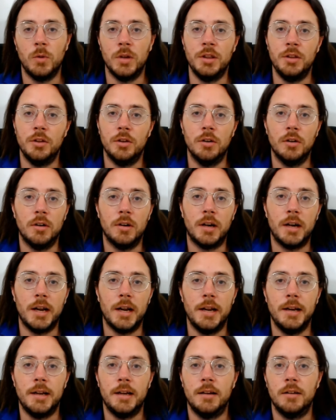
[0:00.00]
cuestión
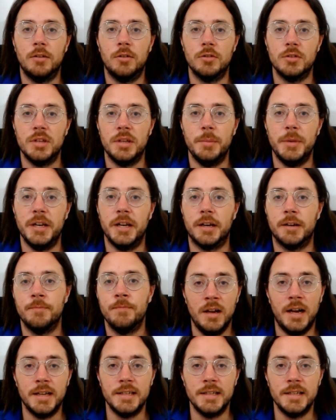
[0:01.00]
rara o similar.